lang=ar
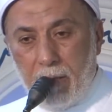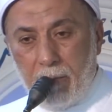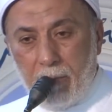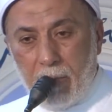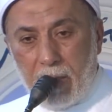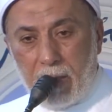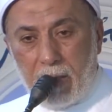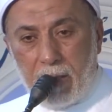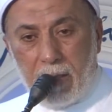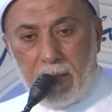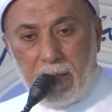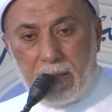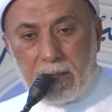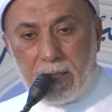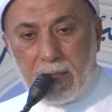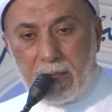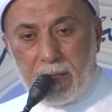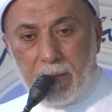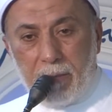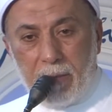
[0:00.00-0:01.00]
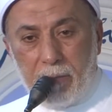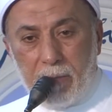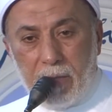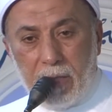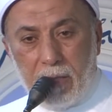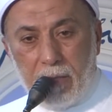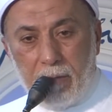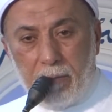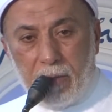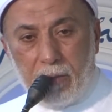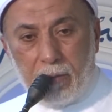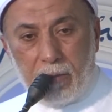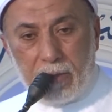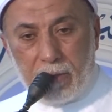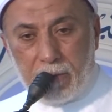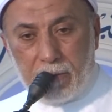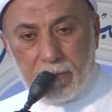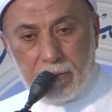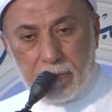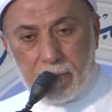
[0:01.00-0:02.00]
المرض ليس سببا
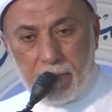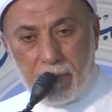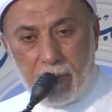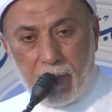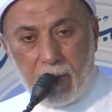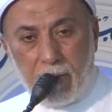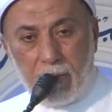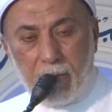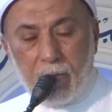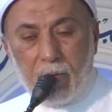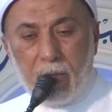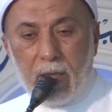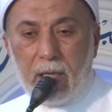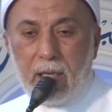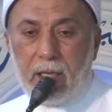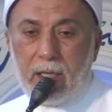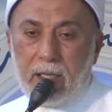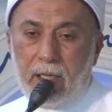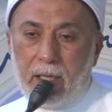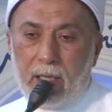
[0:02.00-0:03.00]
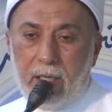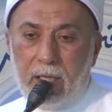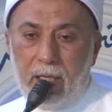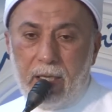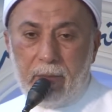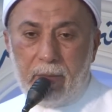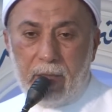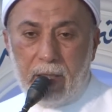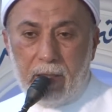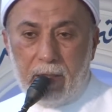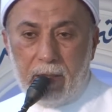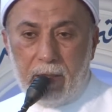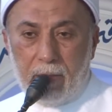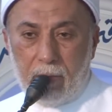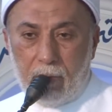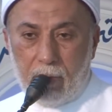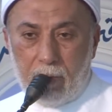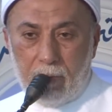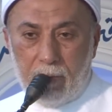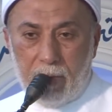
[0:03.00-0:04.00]
للموت ولكن علامة
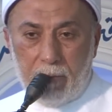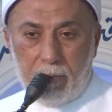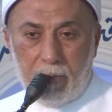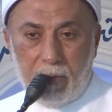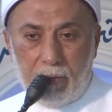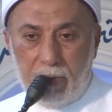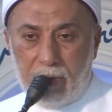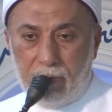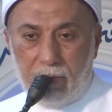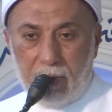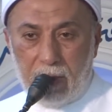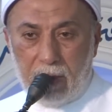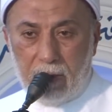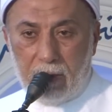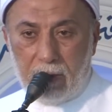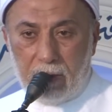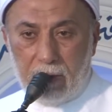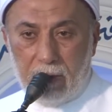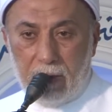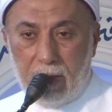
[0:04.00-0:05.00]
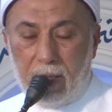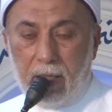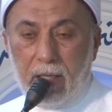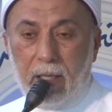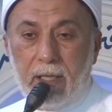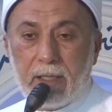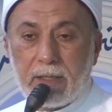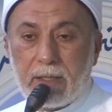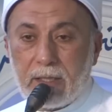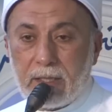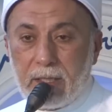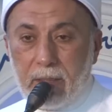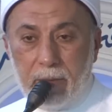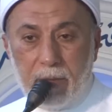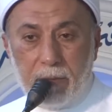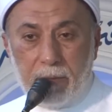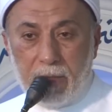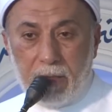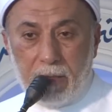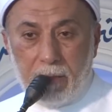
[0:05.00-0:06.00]
لقرب الموت فقط لكن ليس
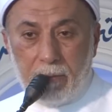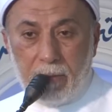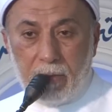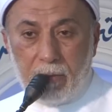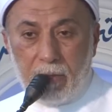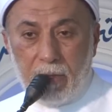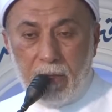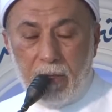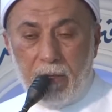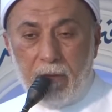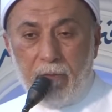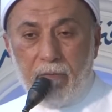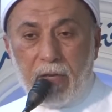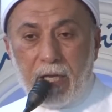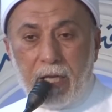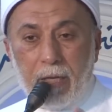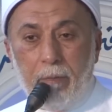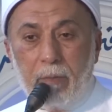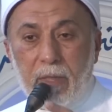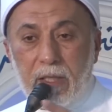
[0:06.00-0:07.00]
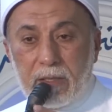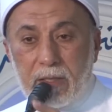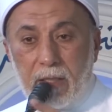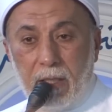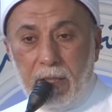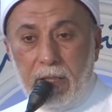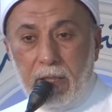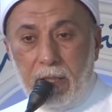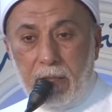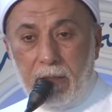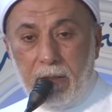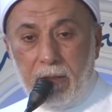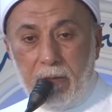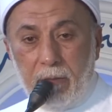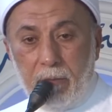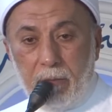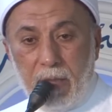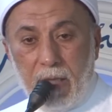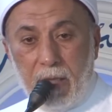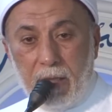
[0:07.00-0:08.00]
سببا للموت فكم من صحيح
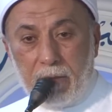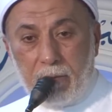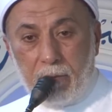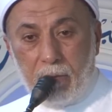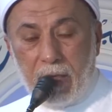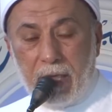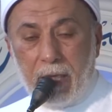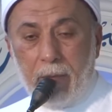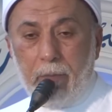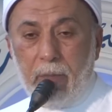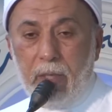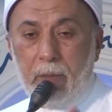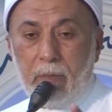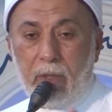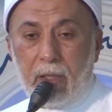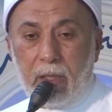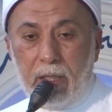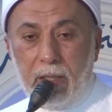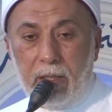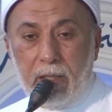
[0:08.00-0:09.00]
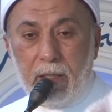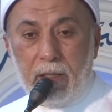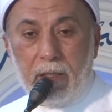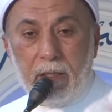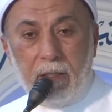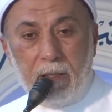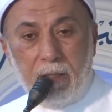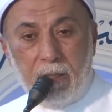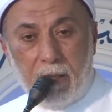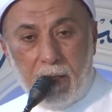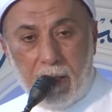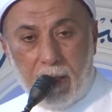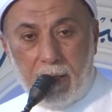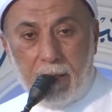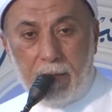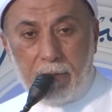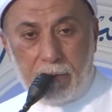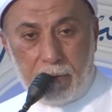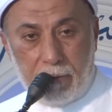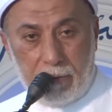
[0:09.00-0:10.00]
مات وكم من مريض
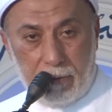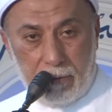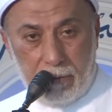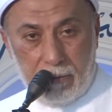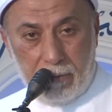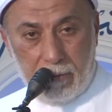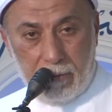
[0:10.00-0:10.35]
عاش